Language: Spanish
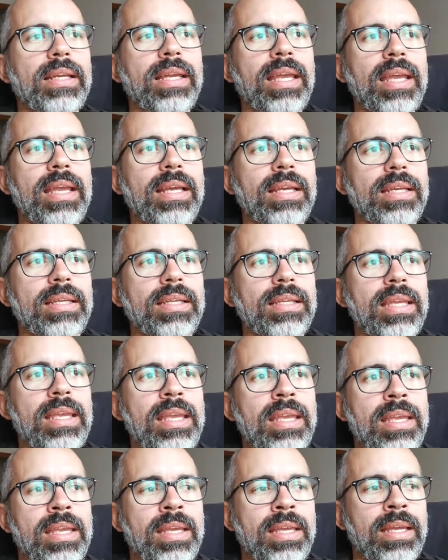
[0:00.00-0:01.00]
Que
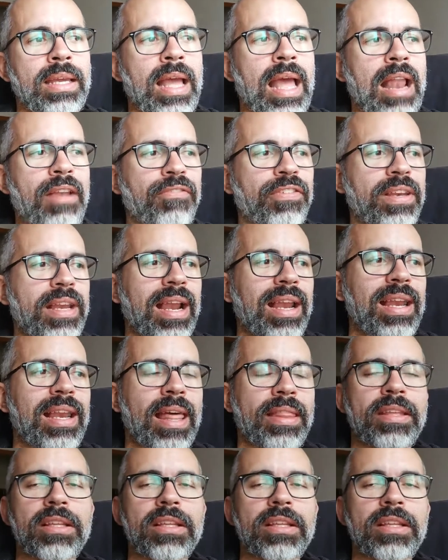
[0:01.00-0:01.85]
eh, al final el